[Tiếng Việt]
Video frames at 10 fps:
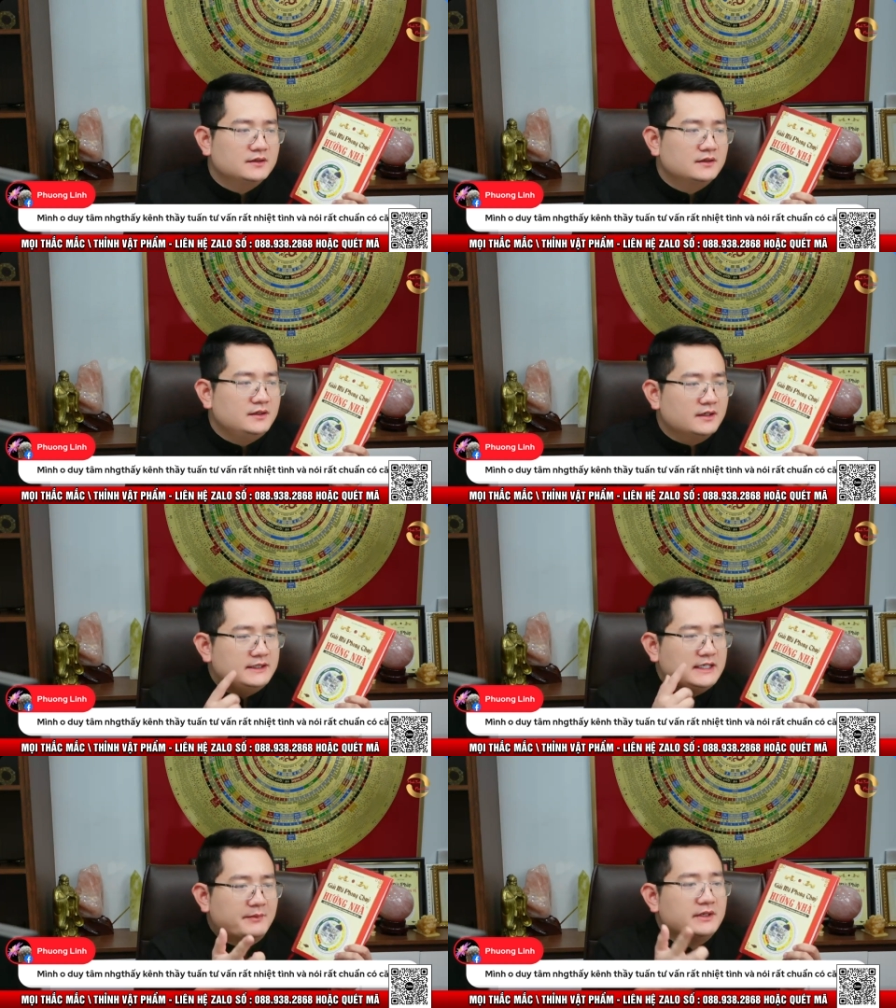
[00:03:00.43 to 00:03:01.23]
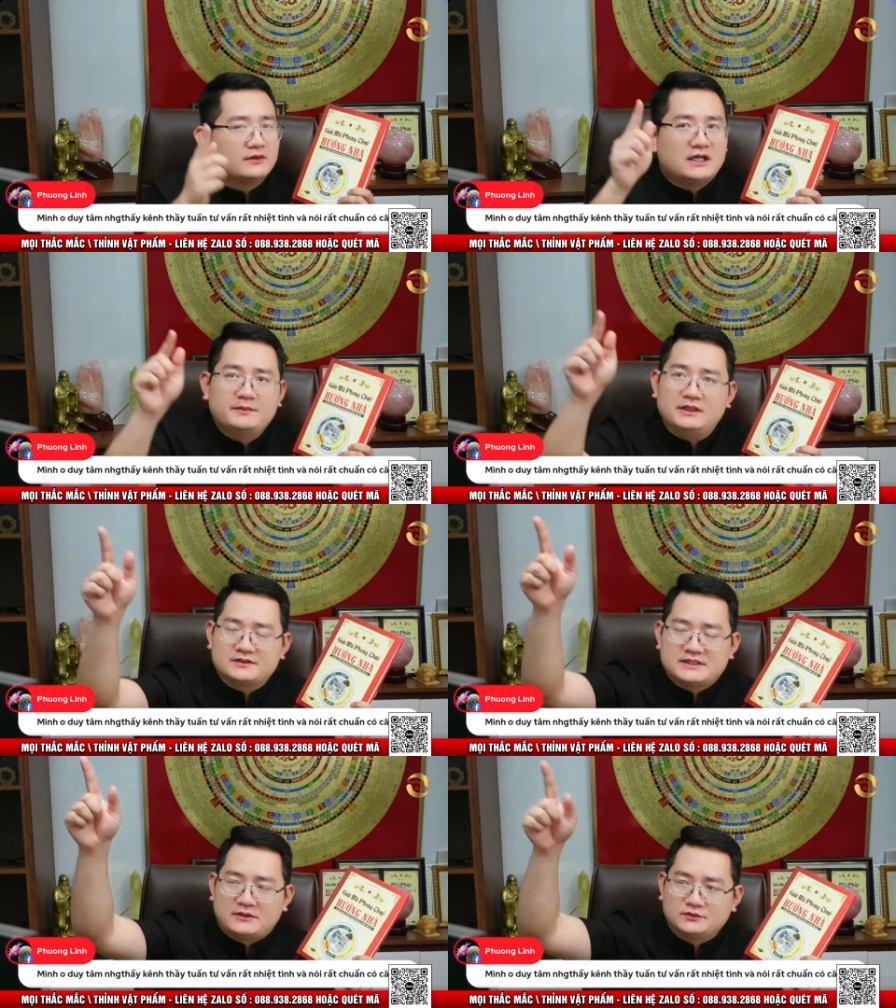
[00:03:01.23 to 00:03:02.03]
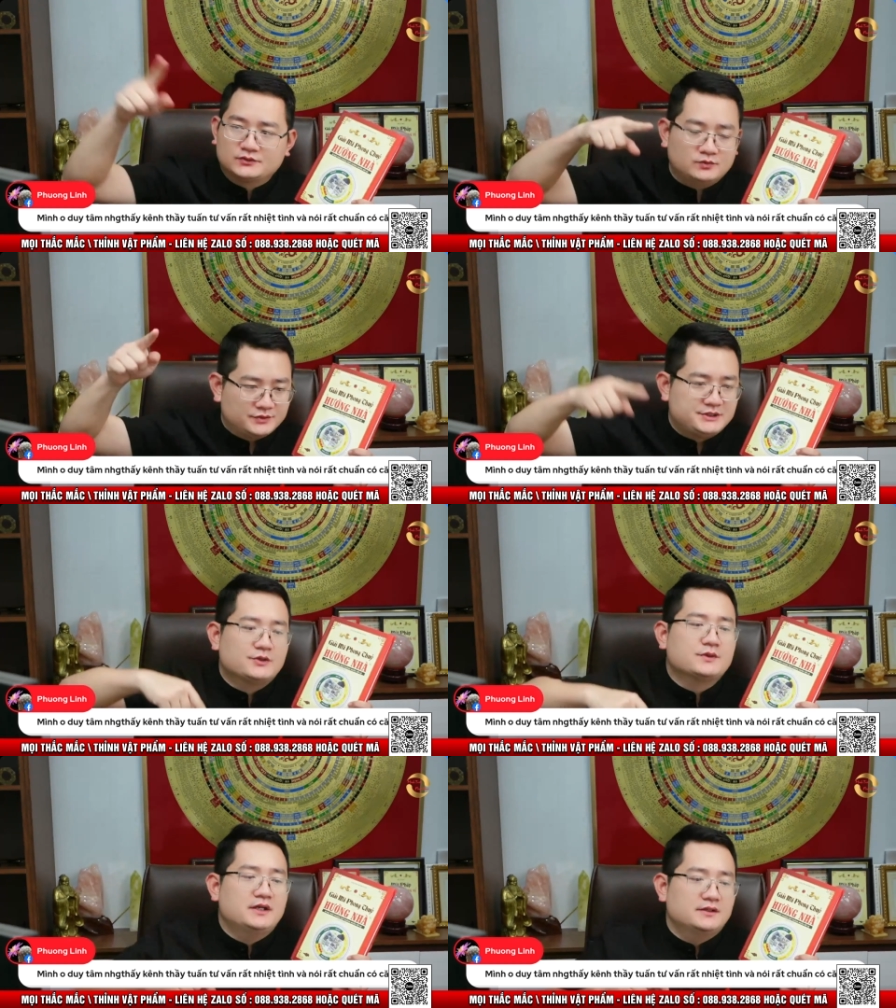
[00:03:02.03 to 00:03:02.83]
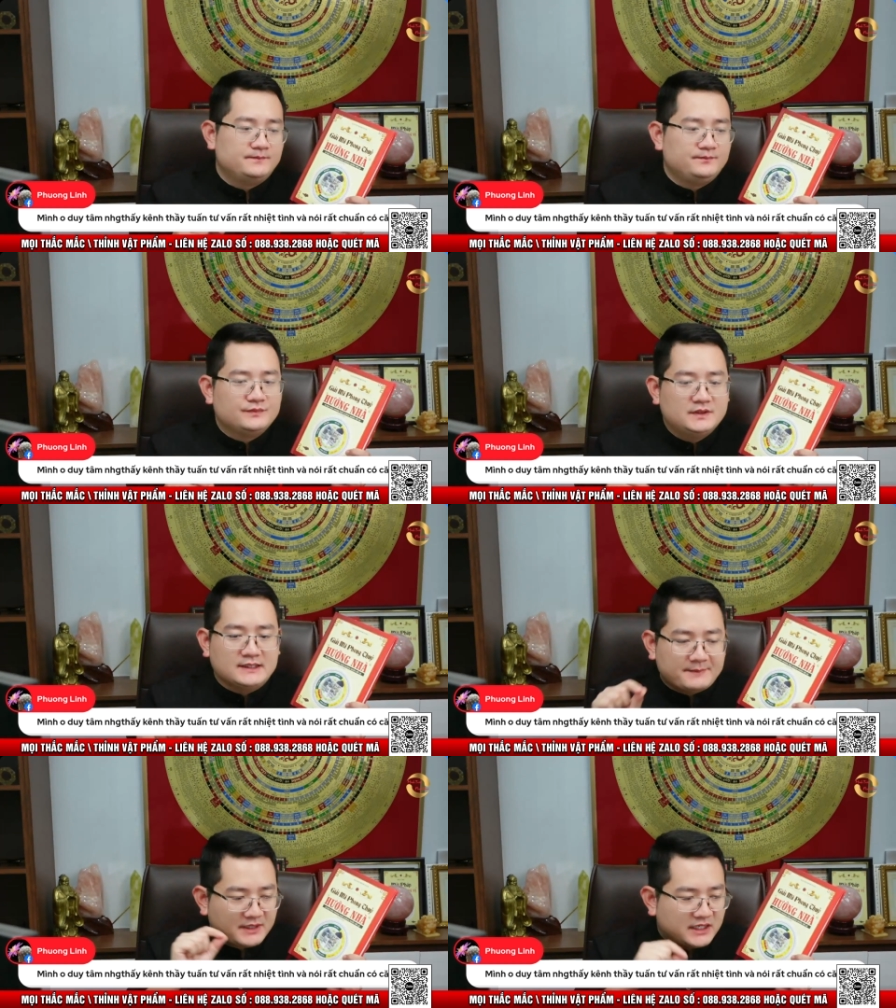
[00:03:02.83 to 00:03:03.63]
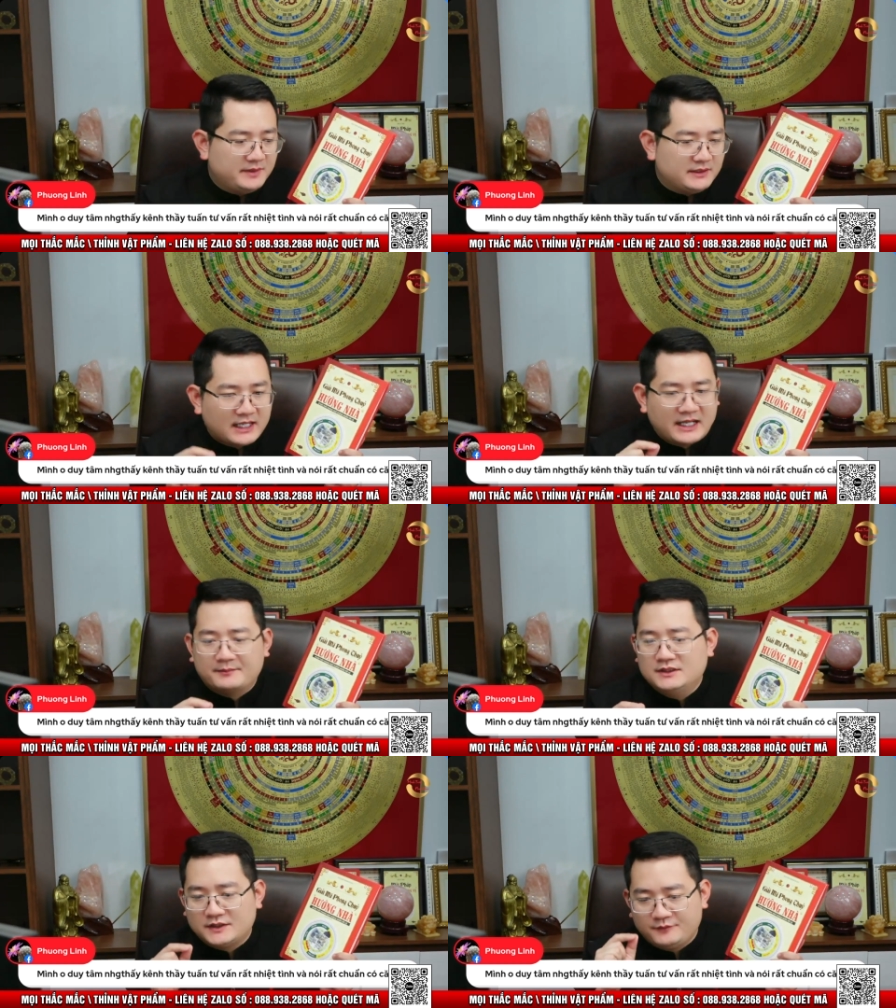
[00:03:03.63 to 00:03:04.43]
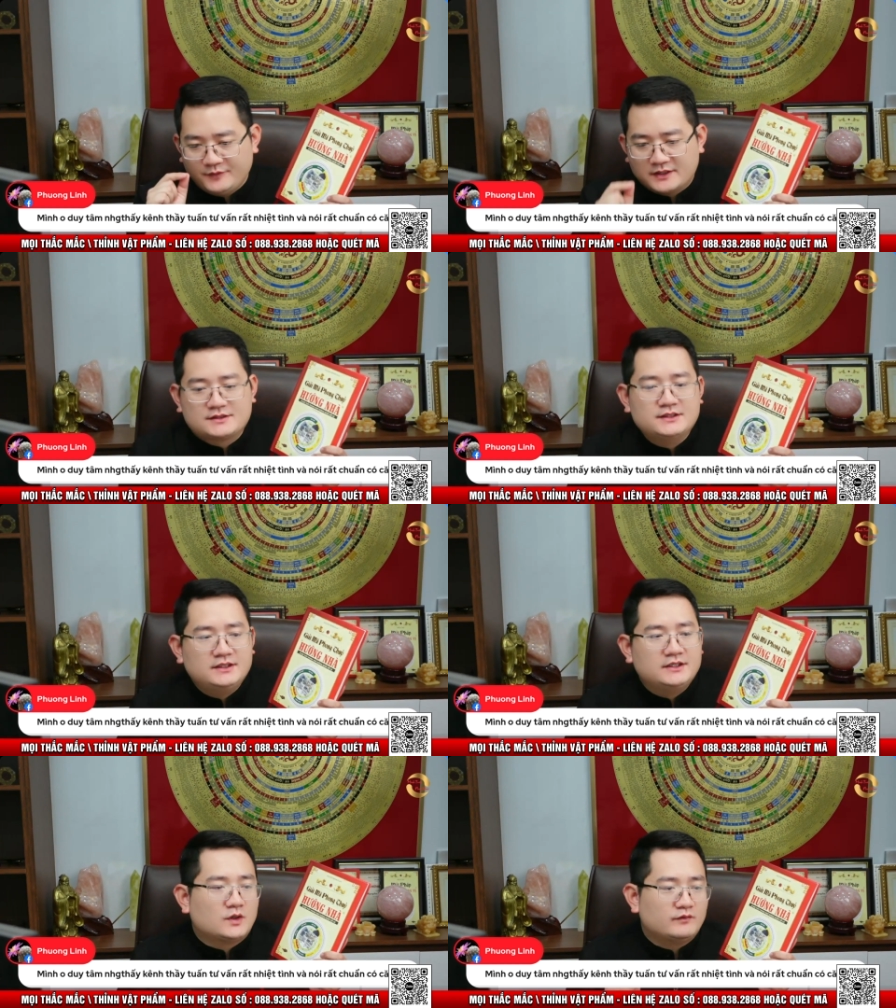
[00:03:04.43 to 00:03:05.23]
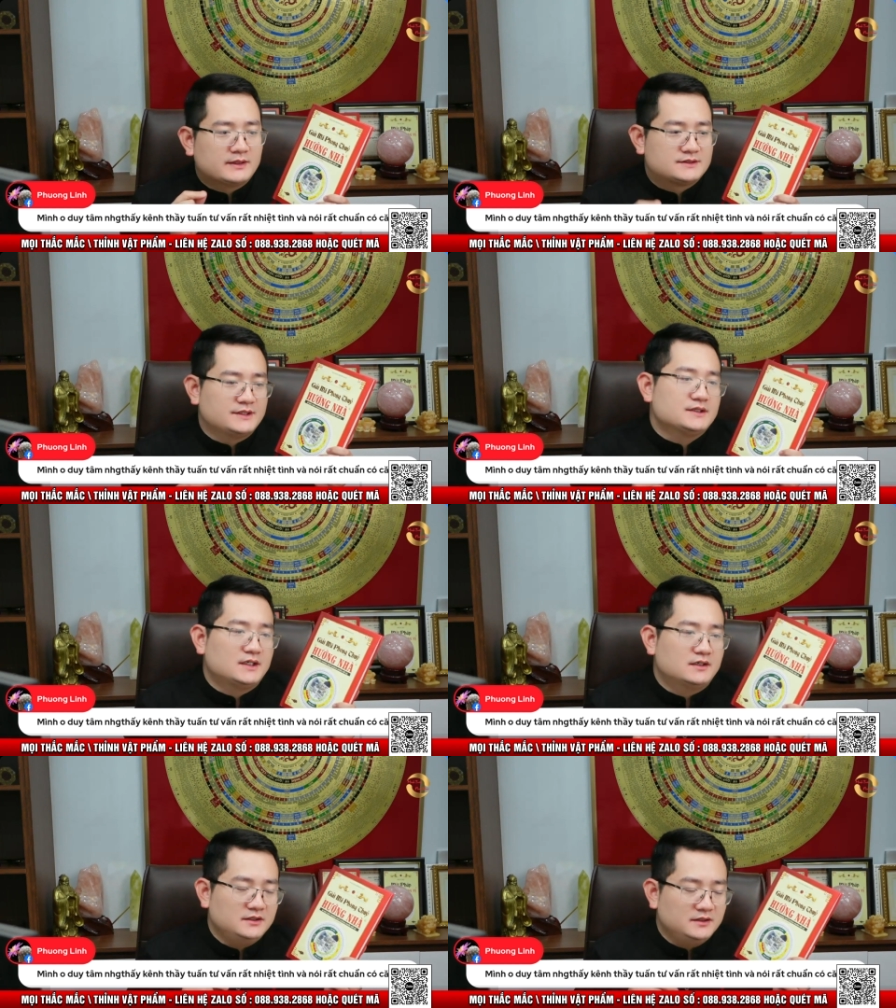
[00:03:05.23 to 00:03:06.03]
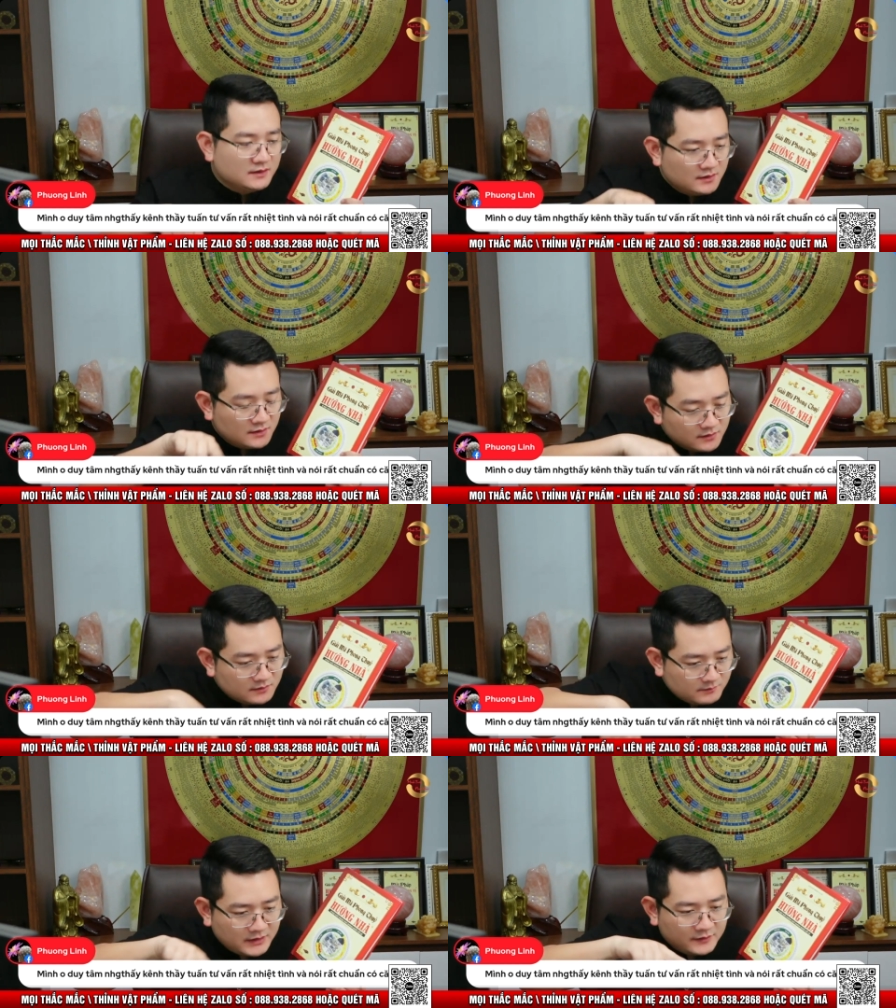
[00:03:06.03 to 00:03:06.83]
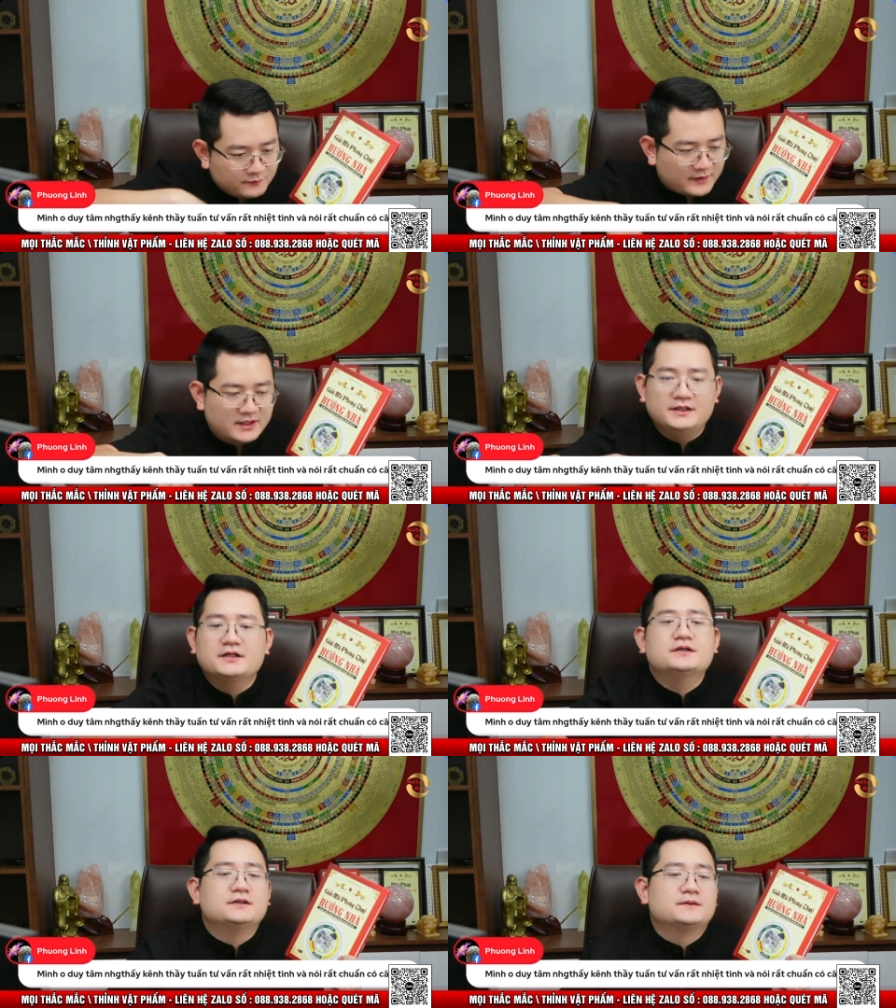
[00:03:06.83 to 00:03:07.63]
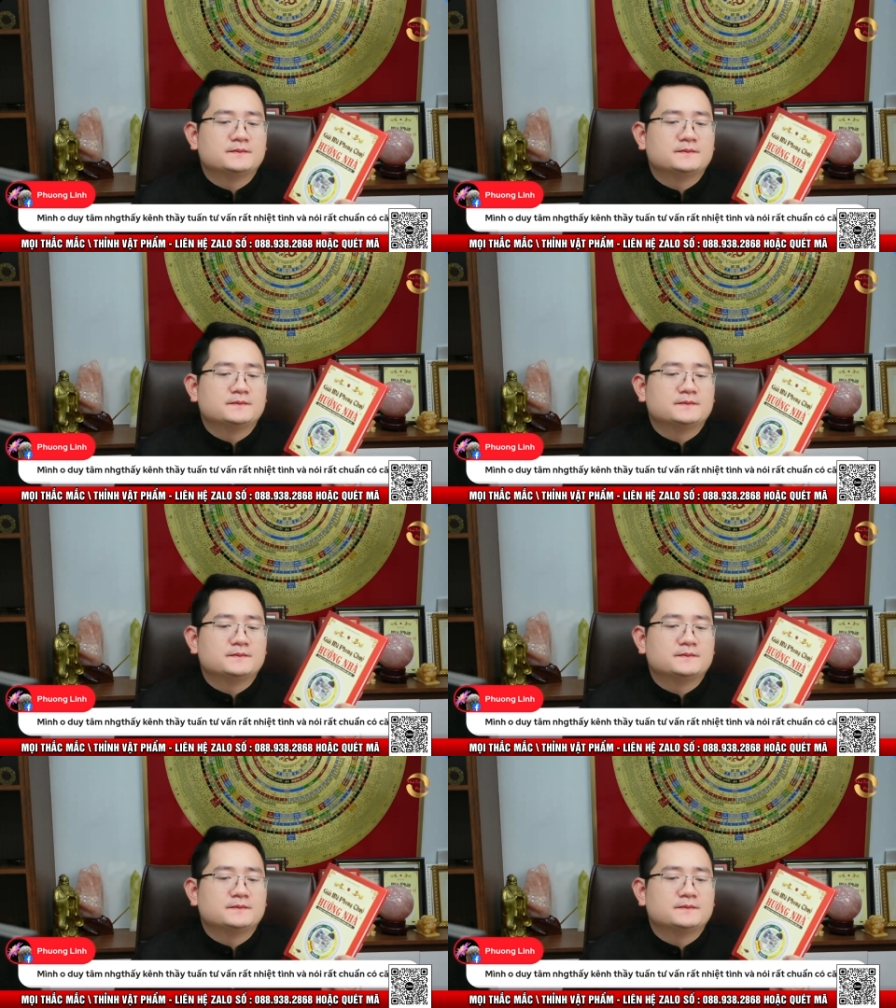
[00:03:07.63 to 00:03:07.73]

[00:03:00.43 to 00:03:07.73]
hiện nay nhà mình nó đang bị cái sao tố tụng một triệu thì năm nay mình làm những cái việc gì liên quan vào giấy tờ thì mình phải để ý hơn